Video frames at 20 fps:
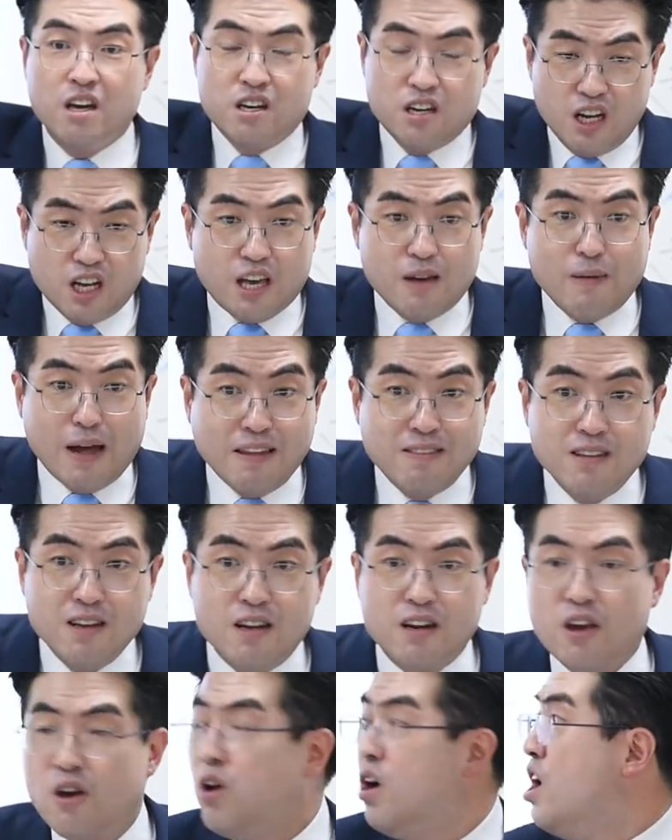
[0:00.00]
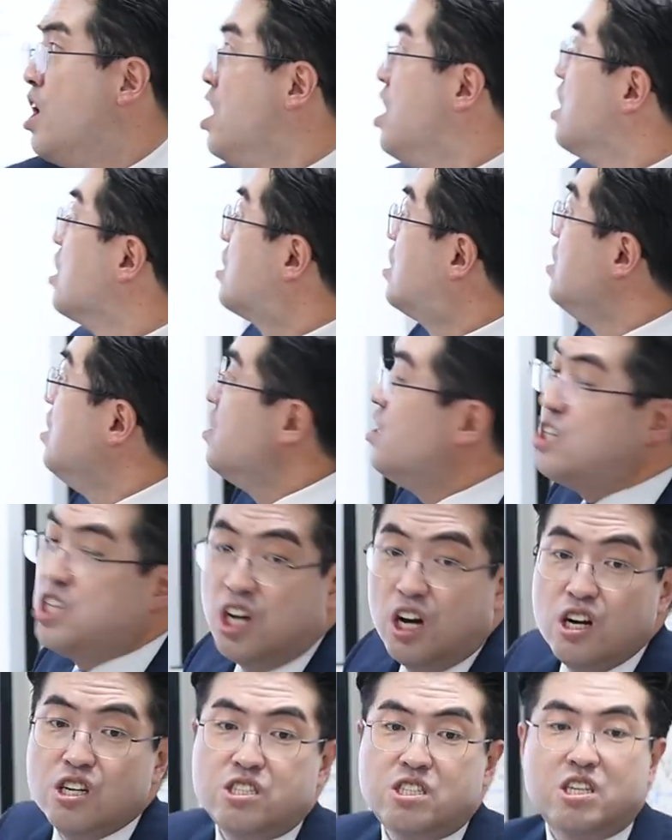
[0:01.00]
그렇게 만들어내요. 그
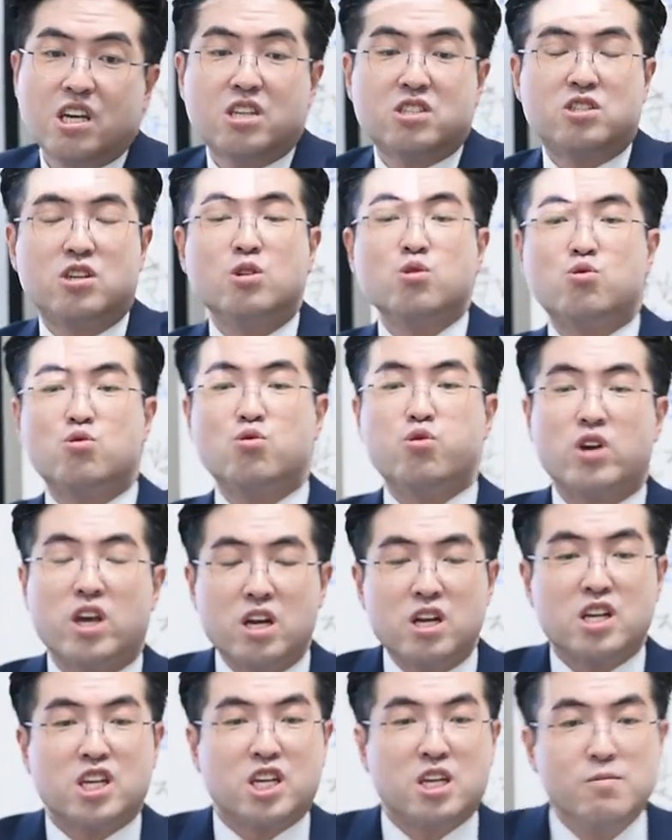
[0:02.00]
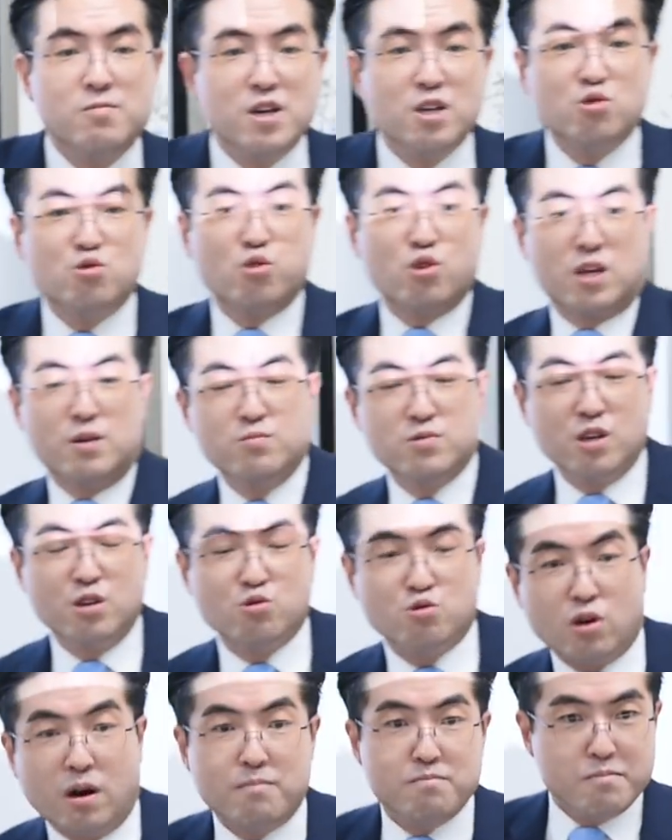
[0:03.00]
영식 전투기를 김현수,
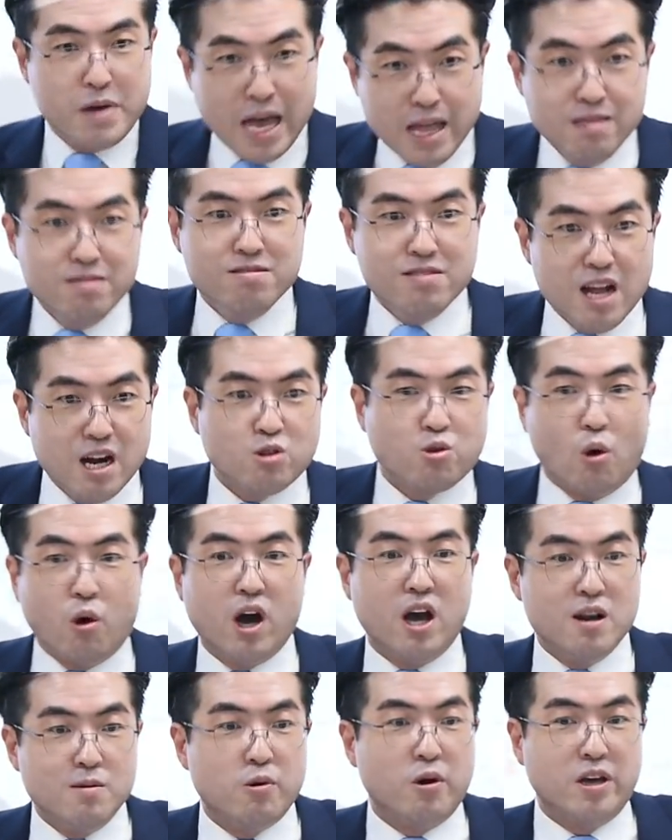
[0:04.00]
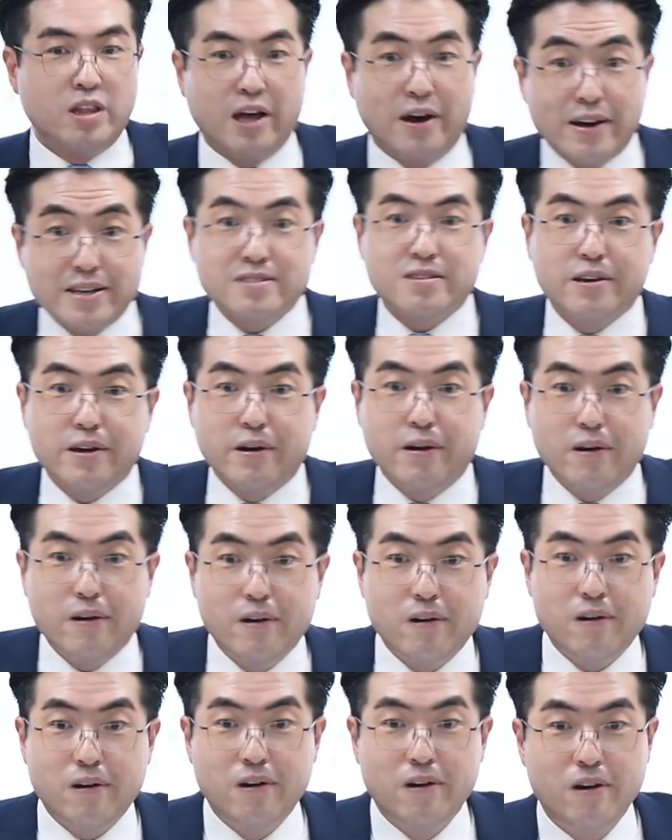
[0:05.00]
김성수가 맨날 동아일보에 나왔어요.
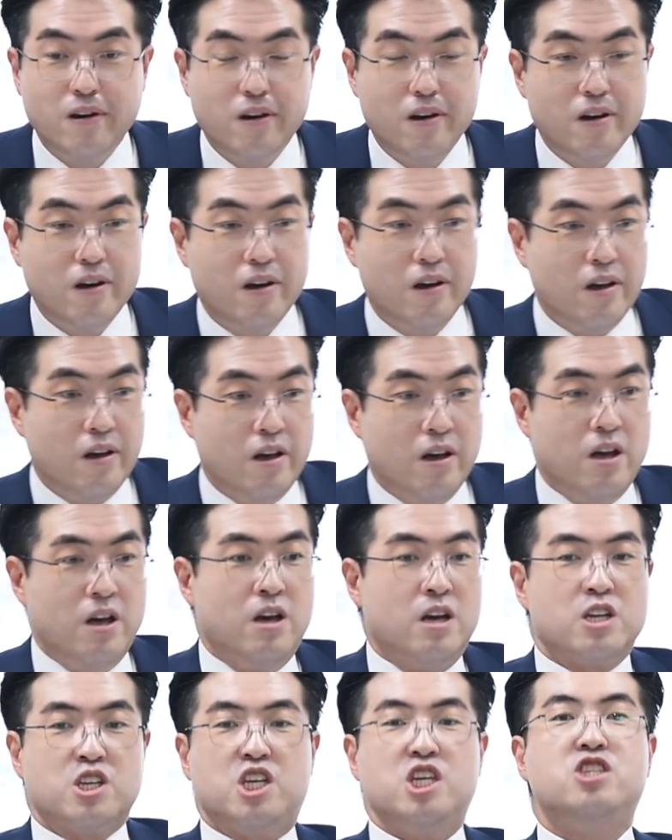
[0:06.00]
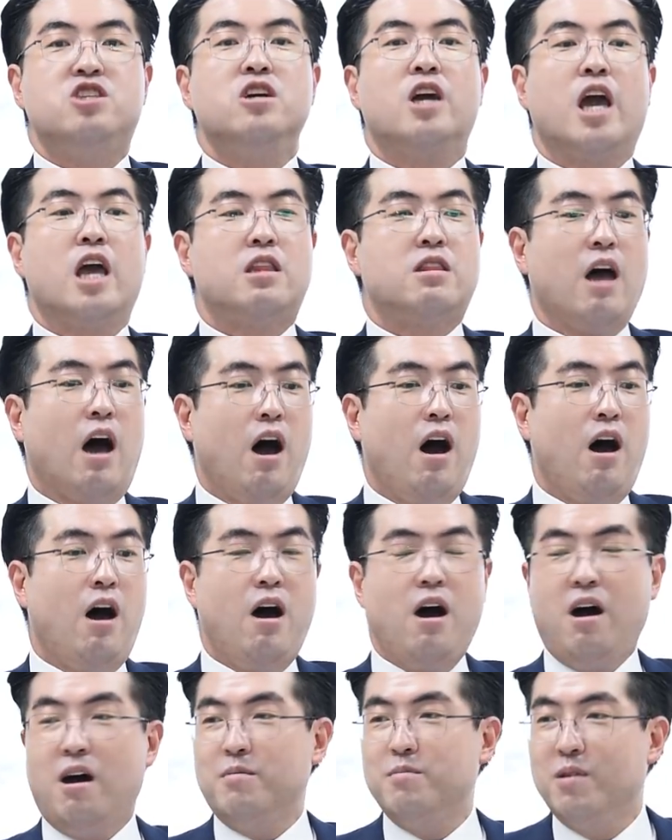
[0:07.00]
기증했다,
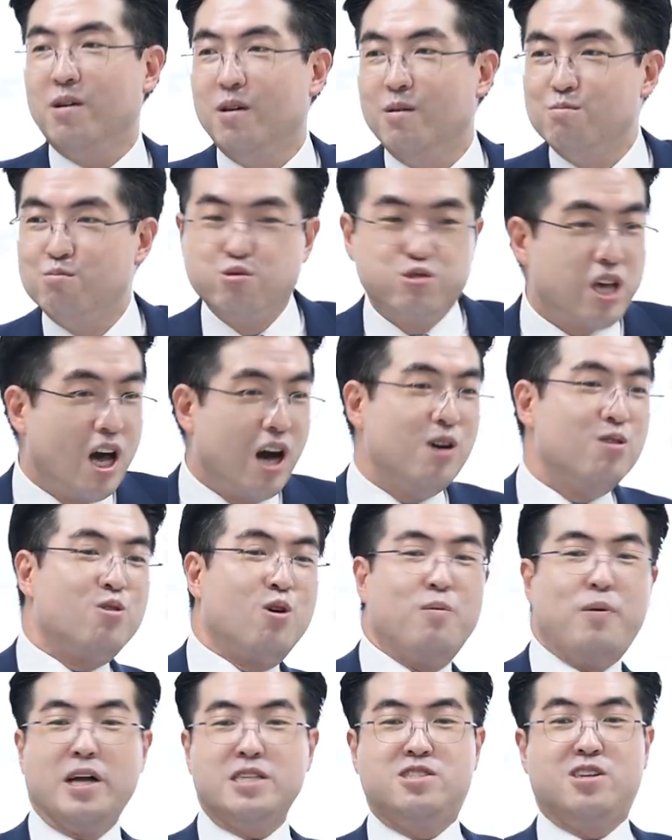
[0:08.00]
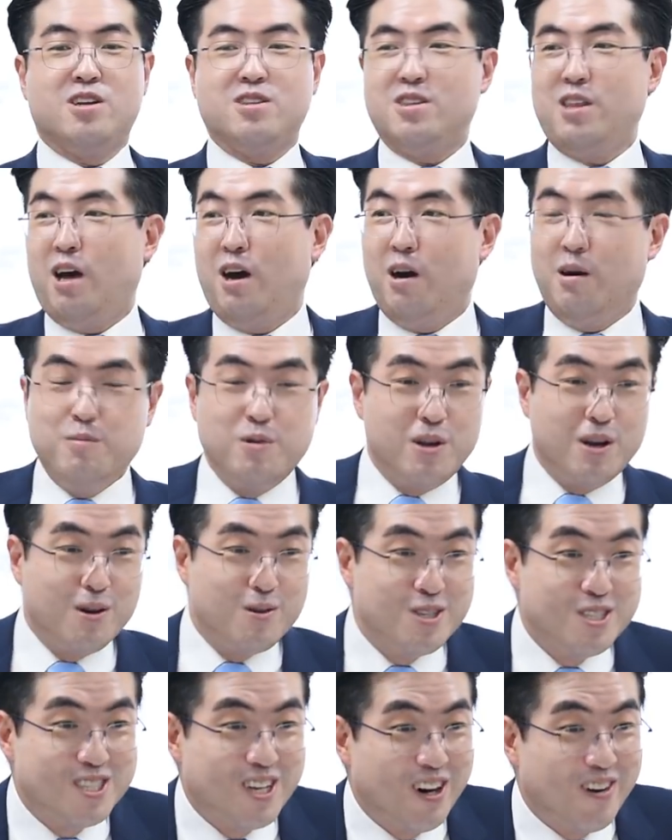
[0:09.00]
뭐, 무상으로 바쳤다, 뭐
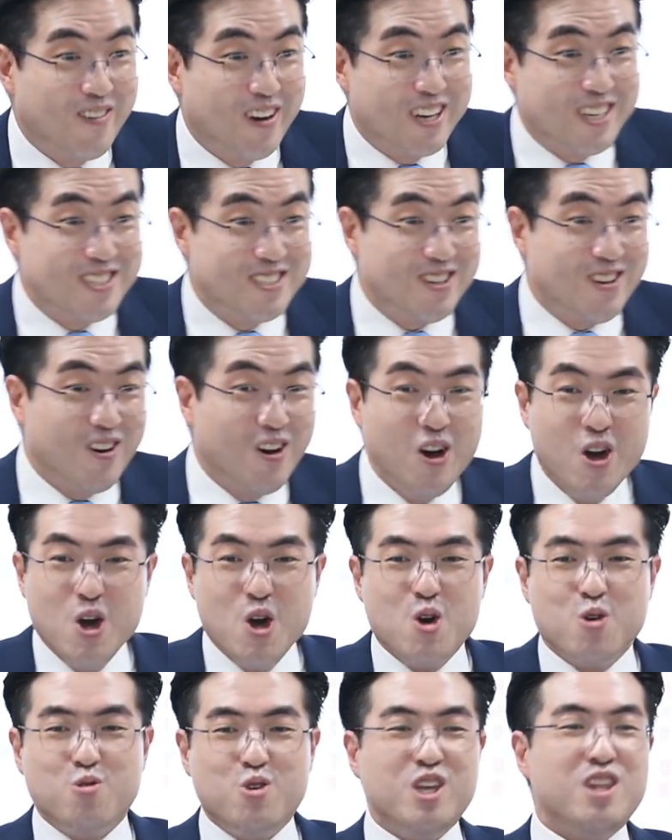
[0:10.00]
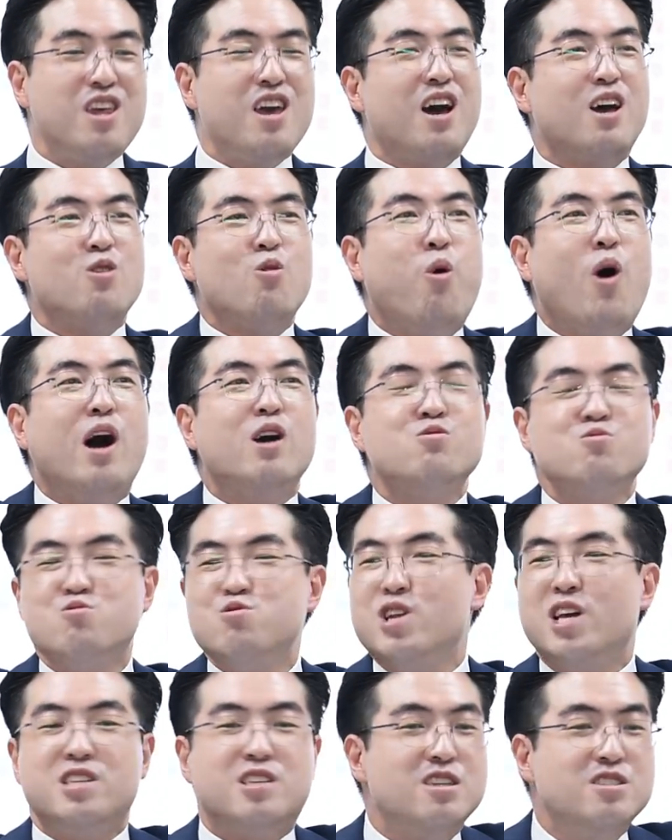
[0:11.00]
이러면서 말이죠. 위대한
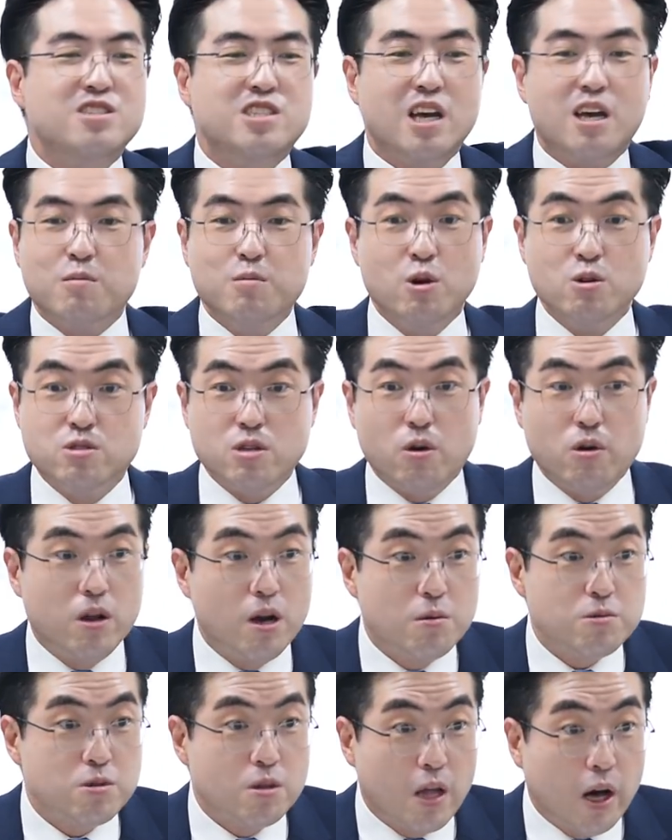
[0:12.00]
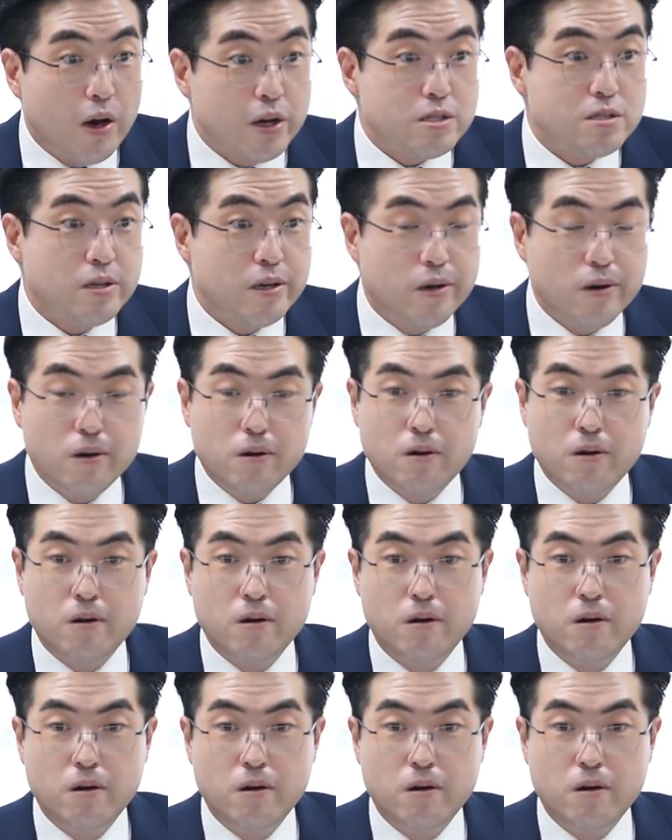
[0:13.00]
황군의 전쟁이 뭐 어쩌고 이러면서 나왔어요.